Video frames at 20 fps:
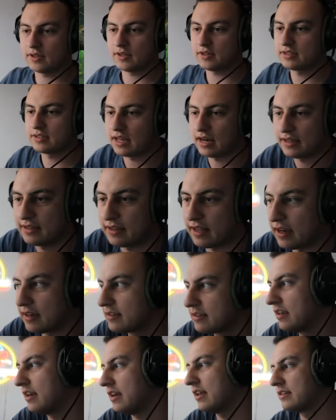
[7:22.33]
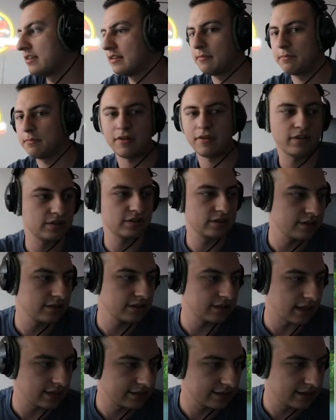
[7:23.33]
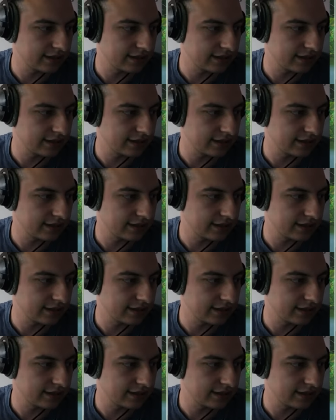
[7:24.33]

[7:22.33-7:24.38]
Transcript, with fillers: On zaraz i tak zginie, jestem pewien, że on zaraz